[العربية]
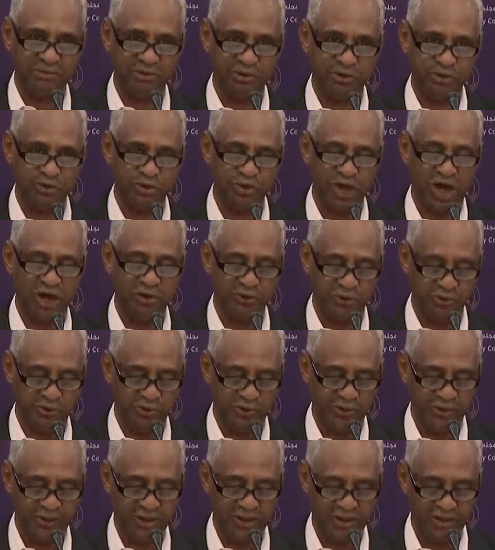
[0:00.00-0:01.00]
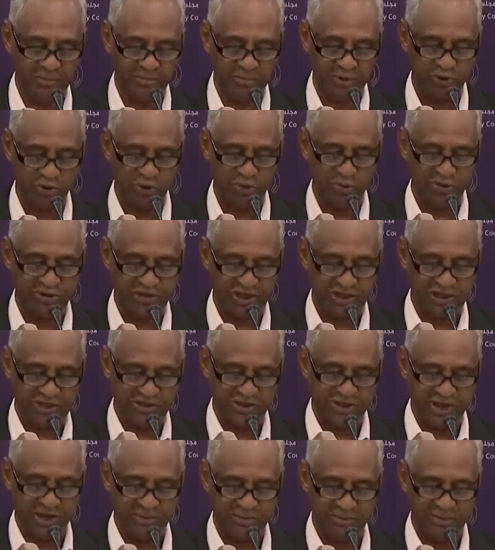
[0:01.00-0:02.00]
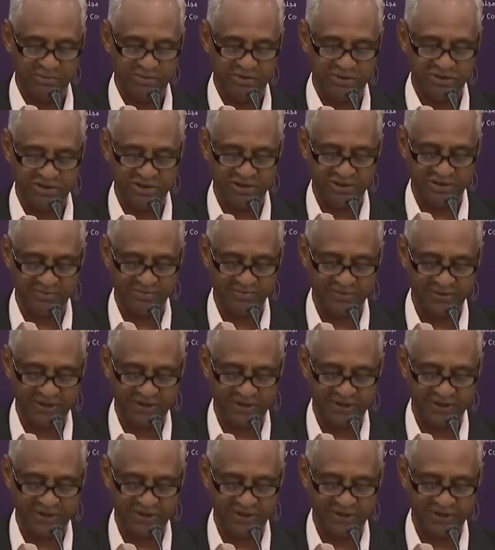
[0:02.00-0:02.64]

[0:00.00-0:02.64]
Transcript: اللي بيدانوا بتهمة الإتجار بالبشر